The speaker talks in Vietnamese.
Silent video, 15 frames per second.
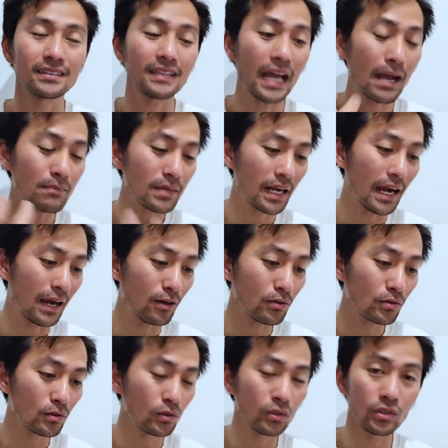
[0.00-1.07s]
tham
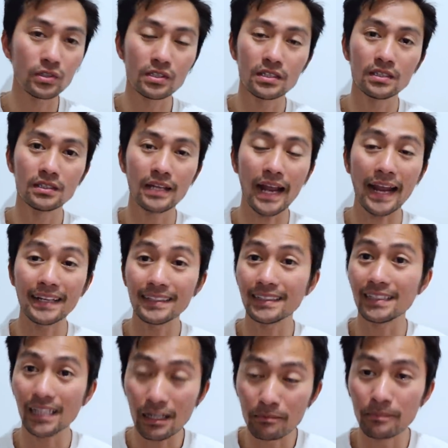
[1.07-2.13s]
khảo của luật sư
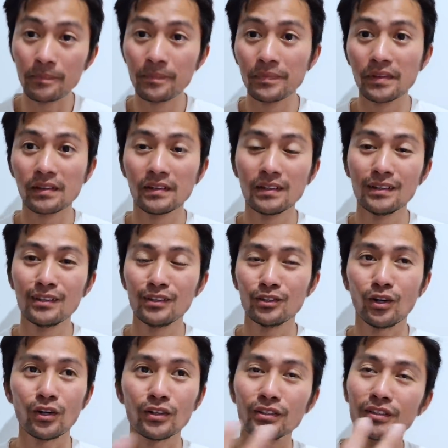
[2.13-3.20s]
Andy Lâm.
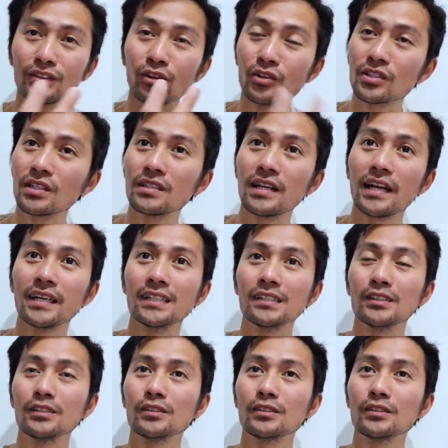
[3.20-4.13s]
Rồi luật sư này